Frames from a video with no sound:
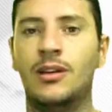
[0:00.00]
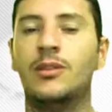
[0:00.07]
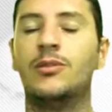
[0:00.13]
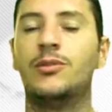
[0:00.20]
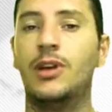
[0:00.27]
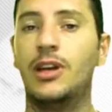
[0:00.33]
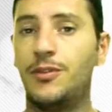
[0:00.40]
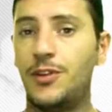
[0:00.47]

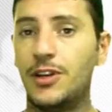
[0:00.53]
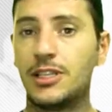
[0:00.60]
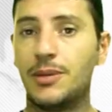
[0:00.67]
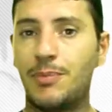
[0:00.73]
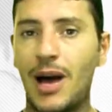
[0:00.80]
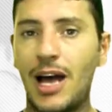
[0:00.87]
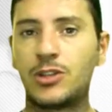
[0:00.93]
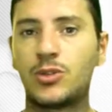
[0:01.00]
Venha fazer
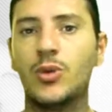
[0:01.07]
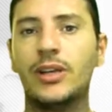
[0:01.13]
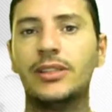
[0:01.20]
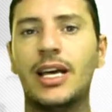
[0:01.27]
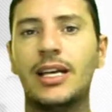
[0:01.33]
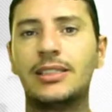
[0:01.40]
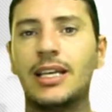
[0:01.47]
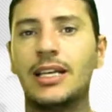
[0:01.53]
parte do
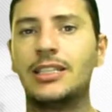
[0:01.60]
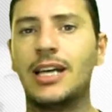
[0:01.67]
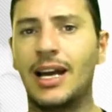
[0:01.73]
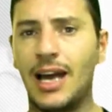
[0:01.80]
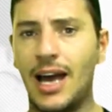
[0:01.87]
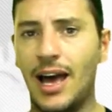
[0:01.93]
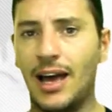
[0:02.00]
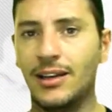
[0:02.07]
Exército
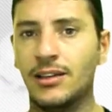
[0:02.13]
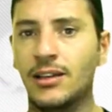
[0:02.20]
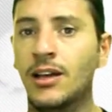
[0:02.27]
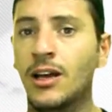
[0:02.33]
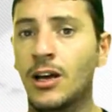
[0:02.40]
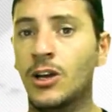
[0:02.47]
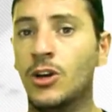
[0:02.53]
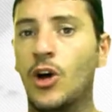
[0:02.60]
Satyagraha.
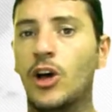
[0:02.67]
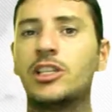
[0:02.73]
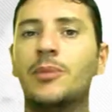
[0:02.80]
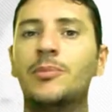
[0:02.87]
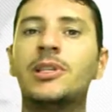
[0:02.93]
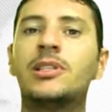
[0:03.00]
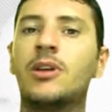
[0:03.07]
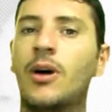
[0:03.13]
Nossa
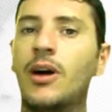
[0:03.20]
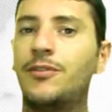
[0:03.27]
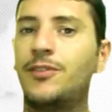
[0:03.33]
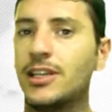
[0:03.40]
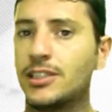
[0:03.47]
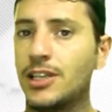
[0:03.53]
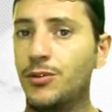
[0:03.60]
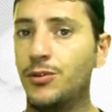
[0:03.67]
missão é
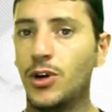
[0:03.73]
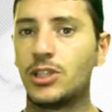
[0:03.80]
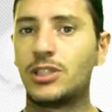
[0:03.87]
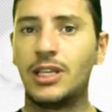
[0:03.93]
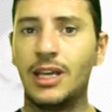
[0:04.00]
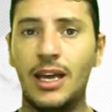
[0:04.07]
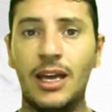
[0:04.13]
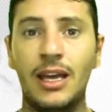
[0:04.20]
fazer
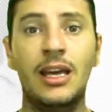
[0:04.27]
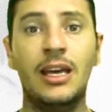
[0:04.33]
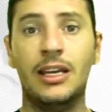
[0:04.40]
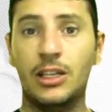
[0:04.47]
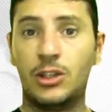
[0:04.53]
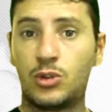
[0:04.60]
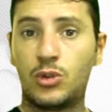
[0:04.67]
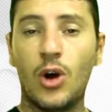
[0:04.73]
você e
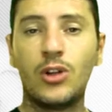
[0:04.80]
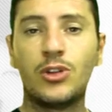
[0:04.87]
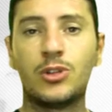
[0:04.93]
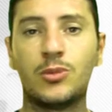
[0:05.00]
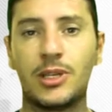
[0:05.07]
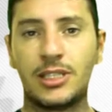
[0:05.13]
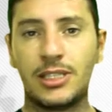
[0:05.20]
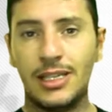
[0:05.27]
todos os
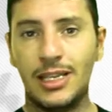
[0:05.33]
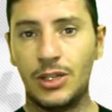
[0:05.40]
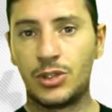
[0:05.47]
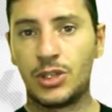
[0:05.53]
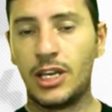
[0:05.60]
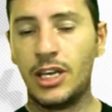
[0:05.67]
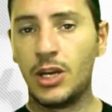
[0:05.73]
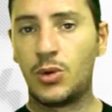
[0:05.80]
brasileiros
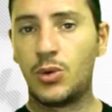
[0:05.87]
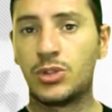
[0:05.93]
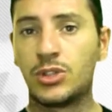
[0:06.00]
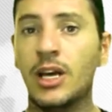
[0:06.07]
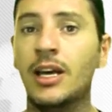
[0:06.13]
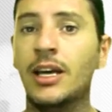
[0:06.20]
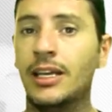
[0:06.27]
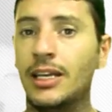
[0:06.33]
ricos
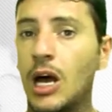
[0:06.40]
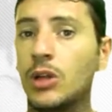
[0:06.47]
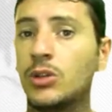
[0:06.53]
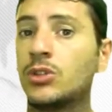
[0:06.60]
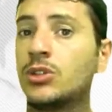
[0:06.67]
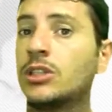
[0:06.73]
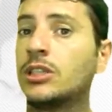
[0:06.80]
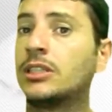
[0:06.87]
e
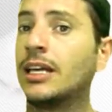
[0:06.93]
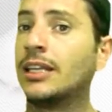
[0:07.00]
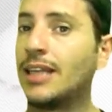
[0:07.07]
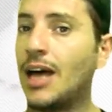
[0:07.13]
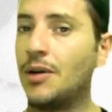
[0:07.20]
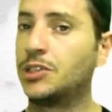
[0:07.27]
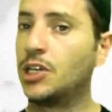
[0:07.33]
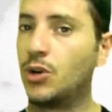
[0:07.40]

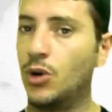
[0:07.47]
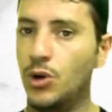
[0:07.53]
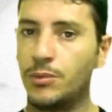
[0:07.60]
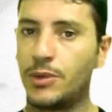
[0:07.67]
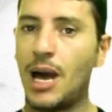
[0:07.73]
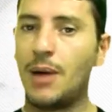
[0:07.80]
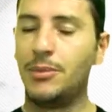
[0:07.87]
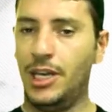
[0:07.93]
autossustentáveis
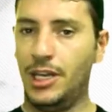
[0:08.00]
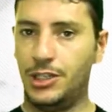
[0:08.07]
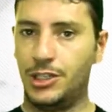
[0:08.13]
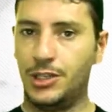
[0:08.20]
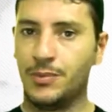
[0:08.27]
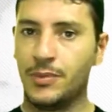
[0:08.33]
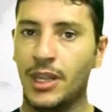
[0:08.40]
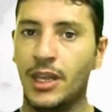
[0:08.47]
economicamente.
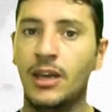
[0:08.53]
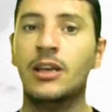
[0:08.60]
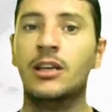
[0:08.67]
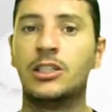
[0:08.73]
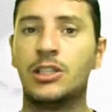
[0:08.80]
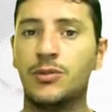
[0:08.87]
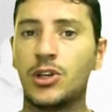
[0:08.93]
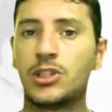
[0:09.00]

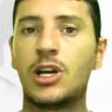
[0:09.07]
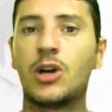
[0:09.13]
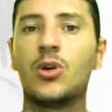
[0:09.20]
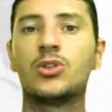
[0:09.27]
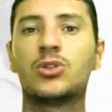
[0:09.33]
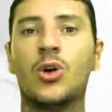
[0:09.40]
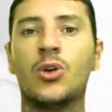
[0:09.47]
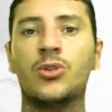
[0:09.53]
Se você
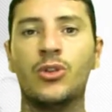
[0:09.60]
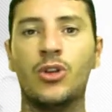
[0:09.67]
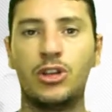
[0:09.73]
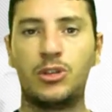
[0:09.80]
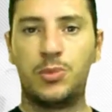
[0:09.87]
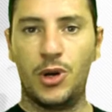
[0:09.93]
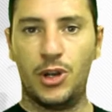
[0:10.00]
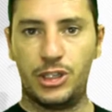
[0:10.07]
gostou do nosso
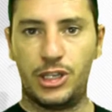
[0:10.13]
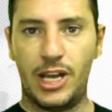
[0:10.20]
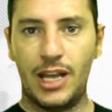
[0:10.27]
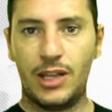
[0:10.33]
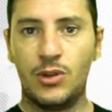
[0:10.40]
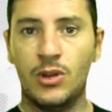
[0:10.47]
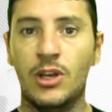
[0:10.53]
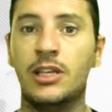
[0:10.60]

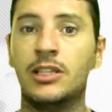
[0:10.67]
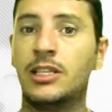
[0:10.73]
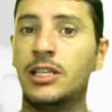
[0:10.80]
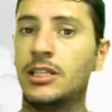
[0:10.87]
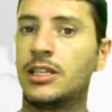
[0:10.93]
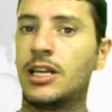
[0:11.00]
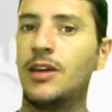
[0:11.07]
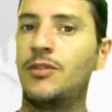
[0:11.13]
projeto, se
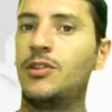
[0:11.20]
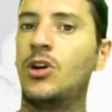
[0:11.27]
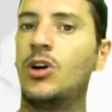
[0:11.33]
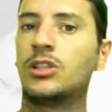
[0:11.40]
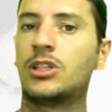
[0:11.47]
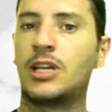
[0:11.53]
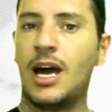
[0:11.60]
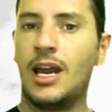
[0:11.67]
inscreva em
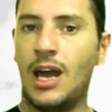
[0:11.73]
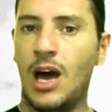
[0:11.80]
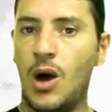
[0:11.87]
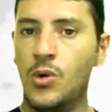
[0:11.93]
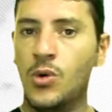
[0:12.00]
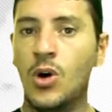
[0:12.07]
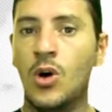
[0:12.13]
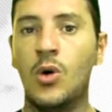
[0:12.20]
nosso
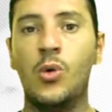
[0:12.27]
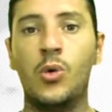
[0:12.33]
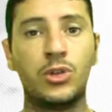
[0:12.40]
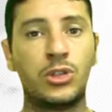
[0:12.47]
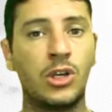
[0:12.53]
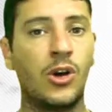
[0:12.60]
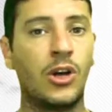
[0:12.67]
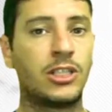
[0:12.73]
canal,
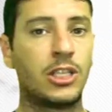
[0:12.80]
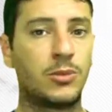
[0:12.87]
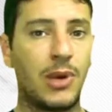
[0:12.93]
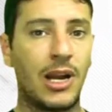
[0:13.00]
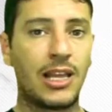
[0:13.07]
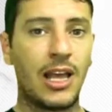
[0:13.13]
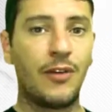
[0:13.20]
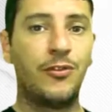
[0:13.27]
use nossas
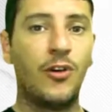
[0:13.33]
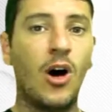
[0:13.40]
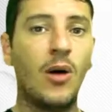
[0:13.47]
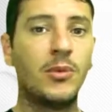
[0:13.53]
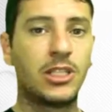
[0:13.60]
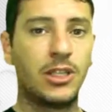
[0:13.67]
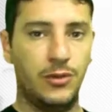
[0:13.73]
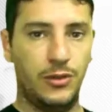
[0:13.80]

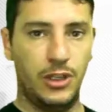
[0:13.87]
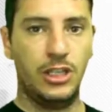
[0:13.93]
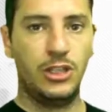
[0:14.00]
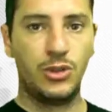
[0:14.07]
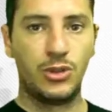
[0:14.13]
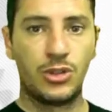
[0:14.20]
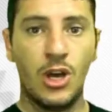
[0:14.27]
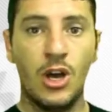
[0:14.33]
plataformas e vídeos.